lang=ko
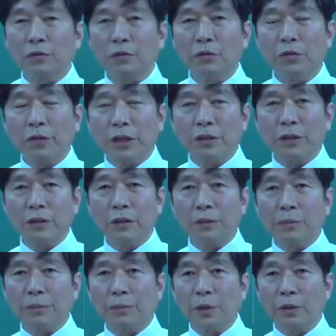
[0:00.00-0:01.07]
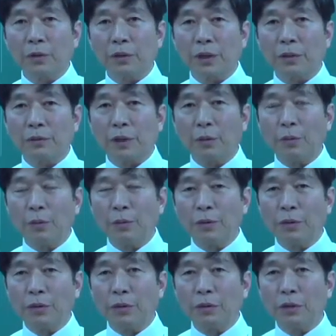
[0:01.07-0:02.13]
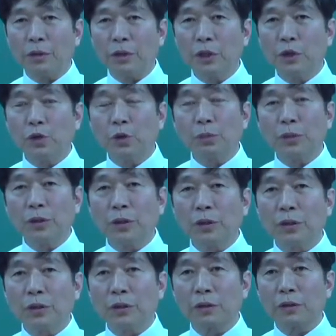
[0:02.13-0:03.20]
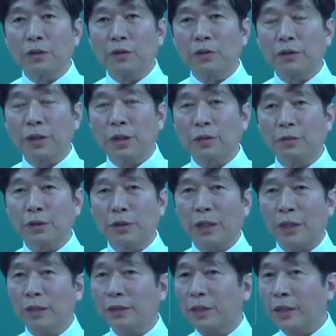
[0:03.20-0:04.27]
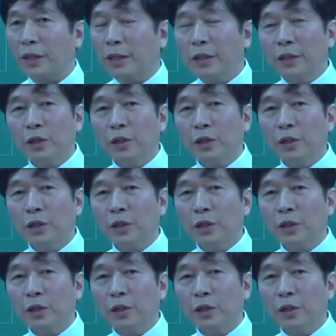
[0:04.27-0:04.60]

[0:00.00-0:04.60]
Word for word: 우리 가정 배우는 사람 대부분은 이중 면허를 취득하기 위해서 하는데